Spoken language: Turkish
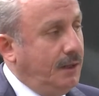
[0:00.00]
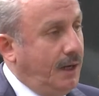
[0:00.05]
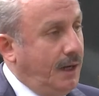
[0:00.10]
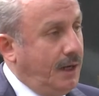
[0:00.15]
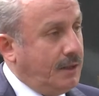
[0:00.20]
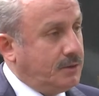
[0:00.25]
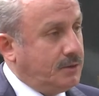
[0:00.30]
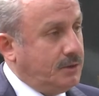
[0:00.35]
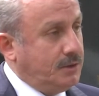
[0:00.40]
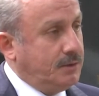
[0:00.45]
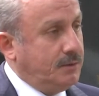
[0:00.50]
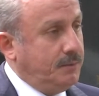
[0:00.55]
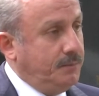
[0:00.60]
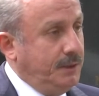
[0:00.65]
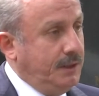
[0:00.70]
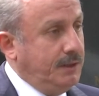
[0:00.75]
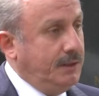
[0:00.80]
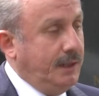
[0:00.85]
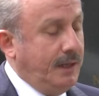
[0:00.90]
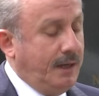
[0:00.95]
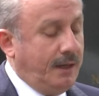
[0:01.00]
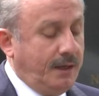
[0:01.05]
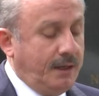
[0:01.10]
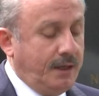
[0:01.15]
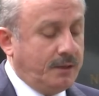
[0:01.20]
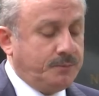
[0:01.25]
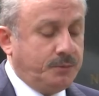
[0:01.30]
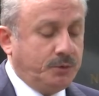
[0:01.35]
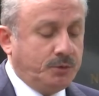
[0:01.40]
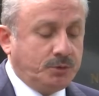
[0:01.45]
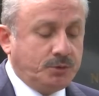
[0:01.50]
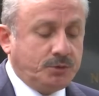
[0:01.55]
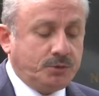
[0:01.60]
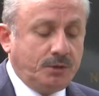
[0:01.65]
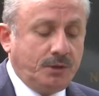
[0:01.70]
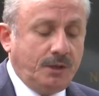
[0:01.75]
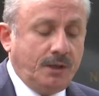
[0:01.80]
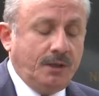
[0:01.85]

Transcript: artık bir nihayet bulur.